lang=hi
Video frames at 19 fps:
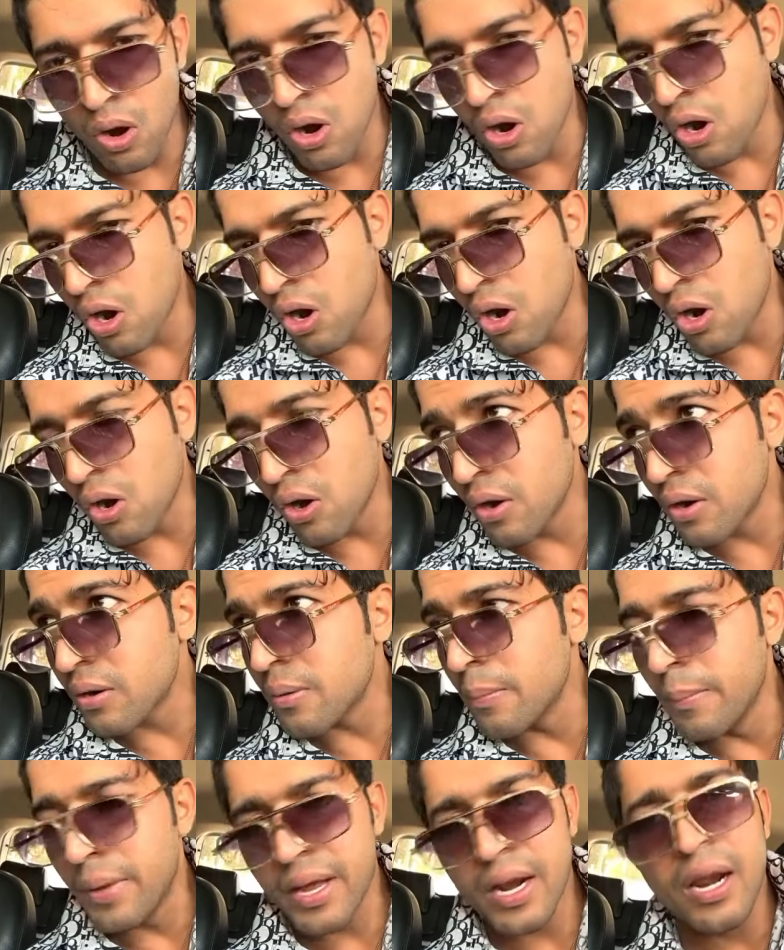
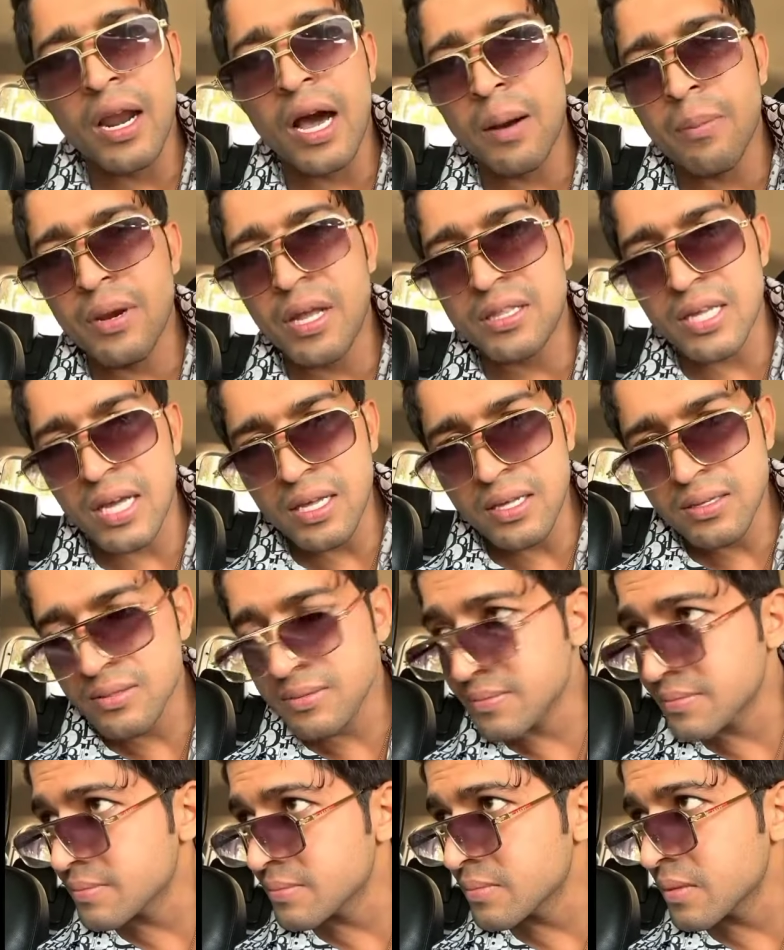और मेरा नाम लेता है
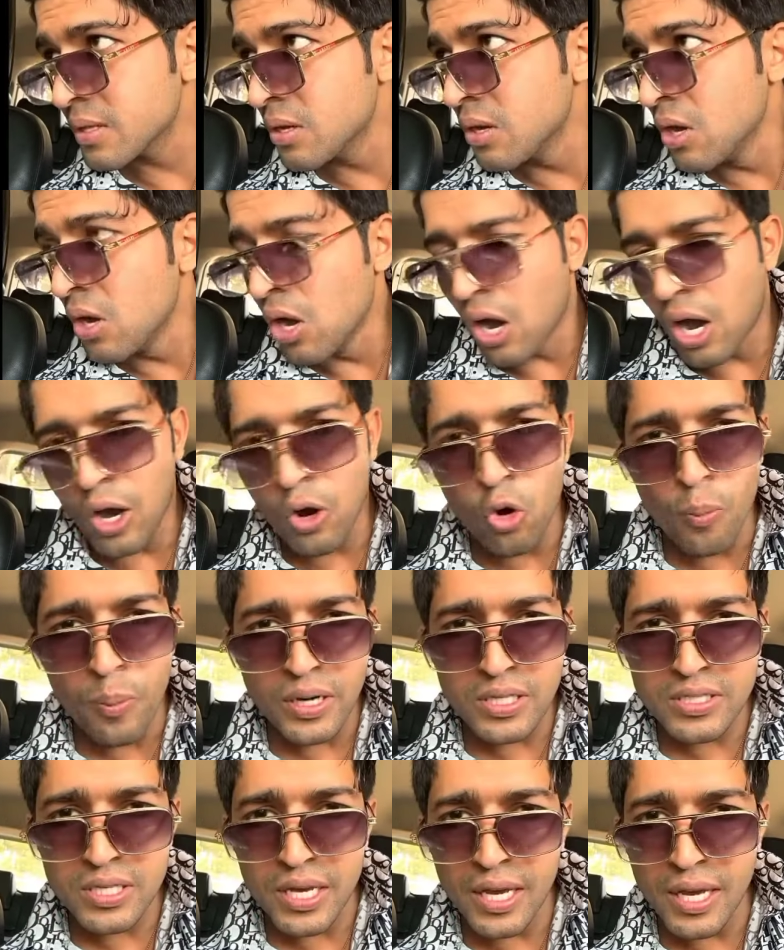और
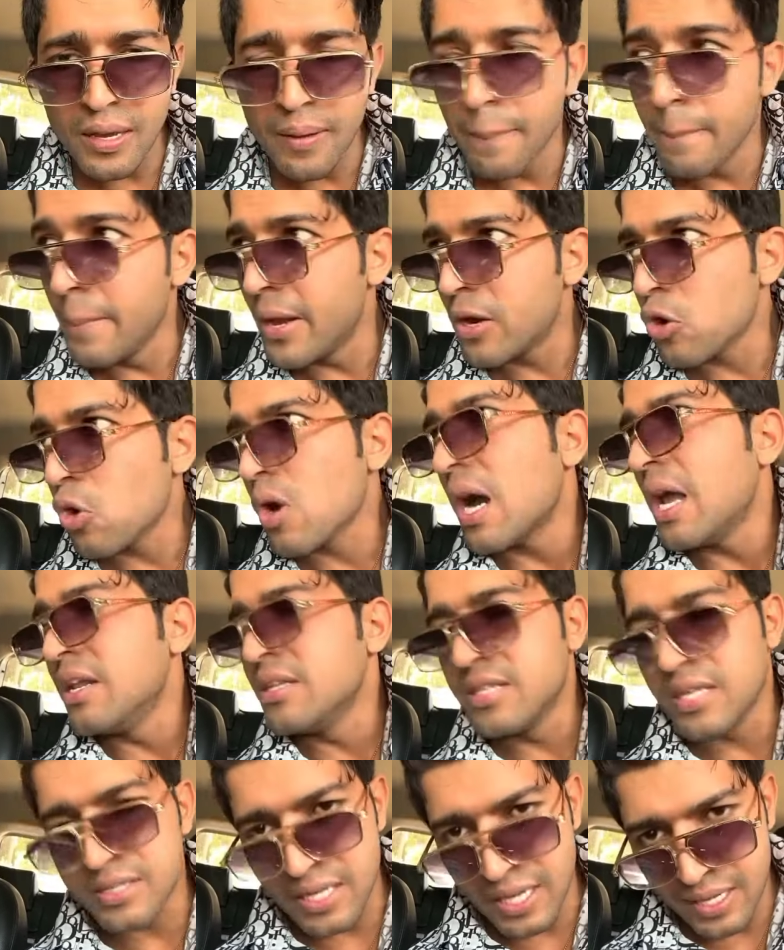ऊपर से मेरे को
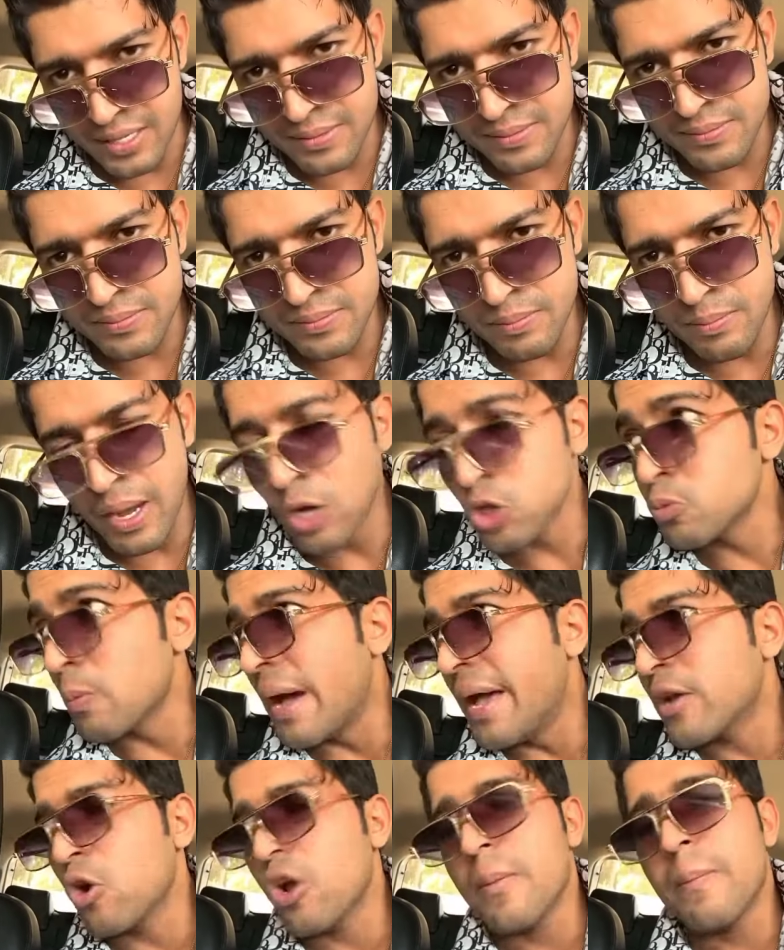गाली देता है मैं उस
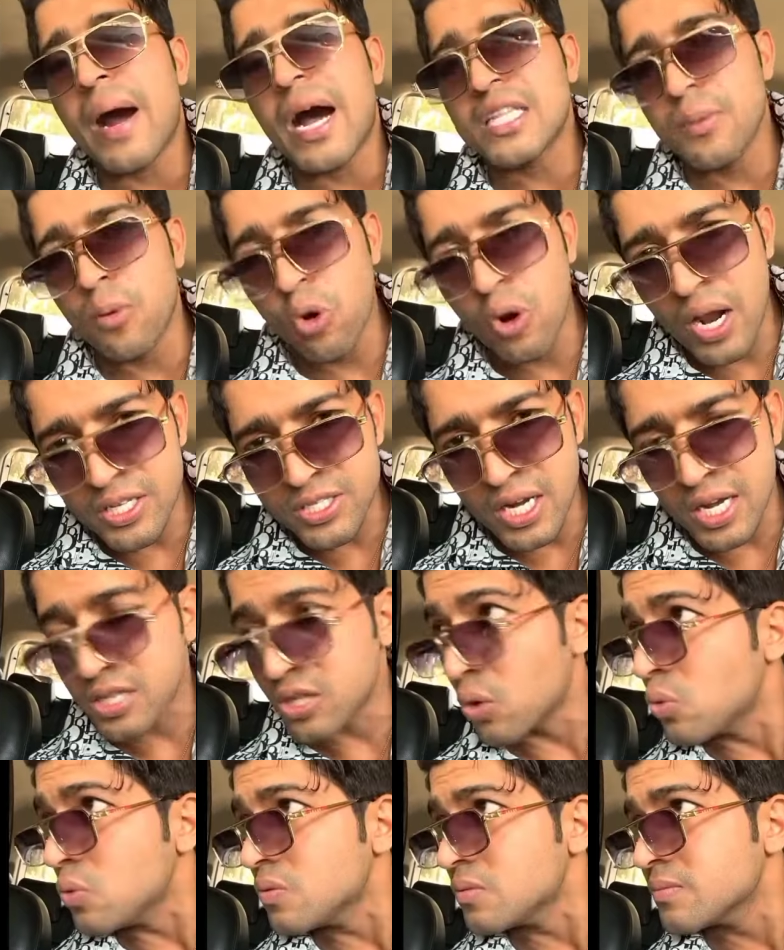भाई को एक बात बोलना
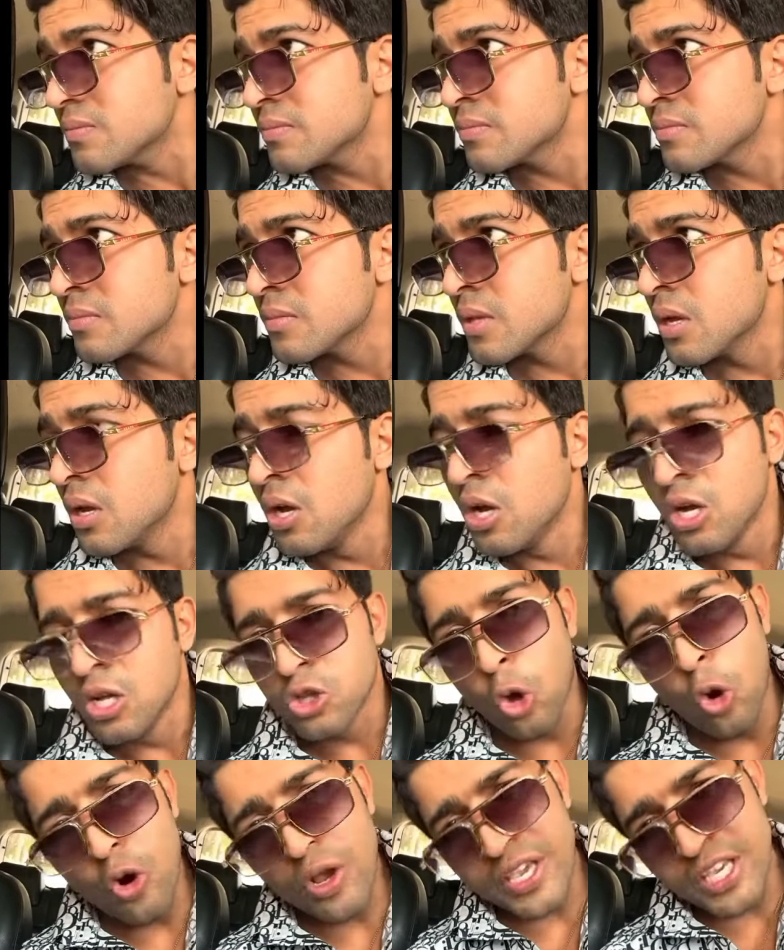चाहता हूं
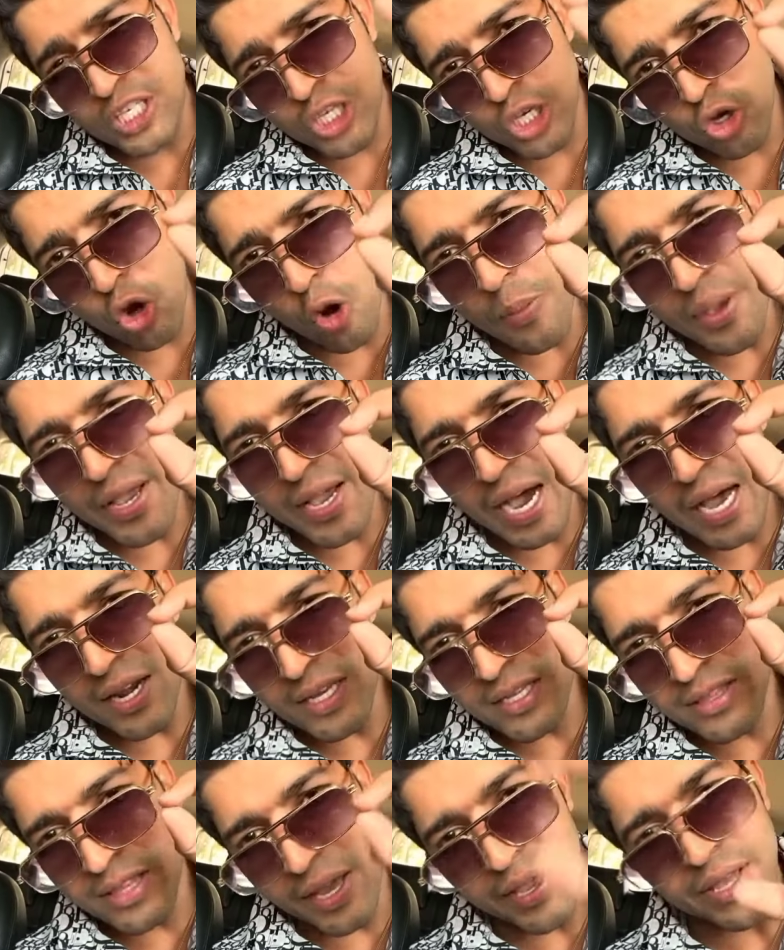तू किसी को भी
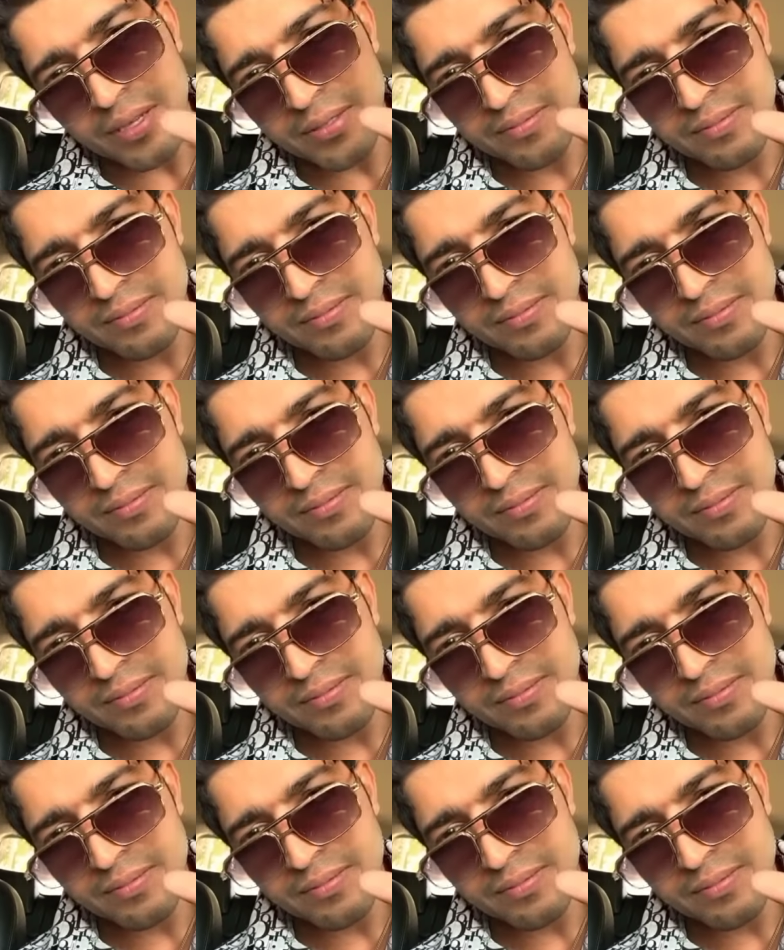गाली दे